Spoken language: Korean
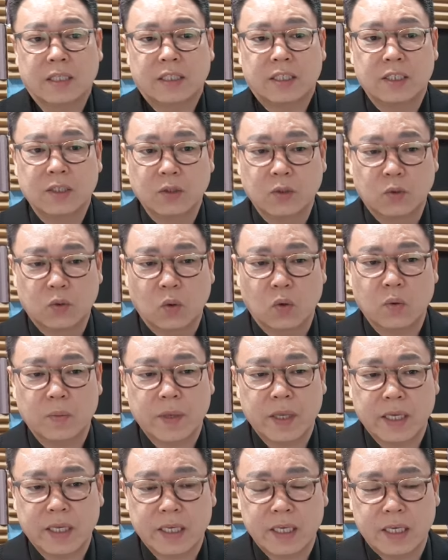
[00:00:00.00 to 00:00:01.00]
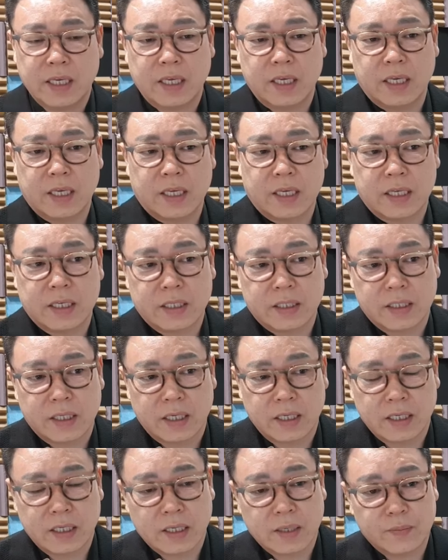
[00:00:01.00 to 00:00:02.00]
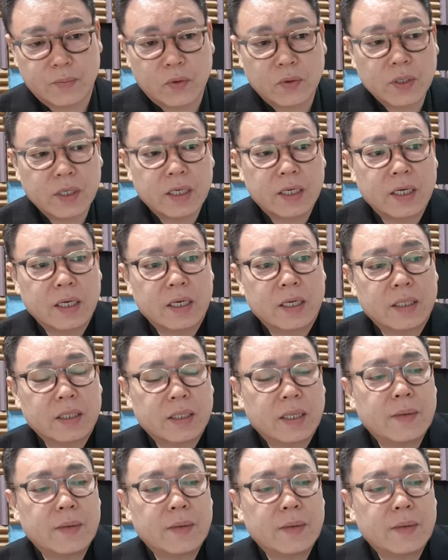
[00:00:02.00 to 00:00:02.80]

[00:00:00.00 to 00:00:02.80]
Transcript: 진또백이 자 이게 보니까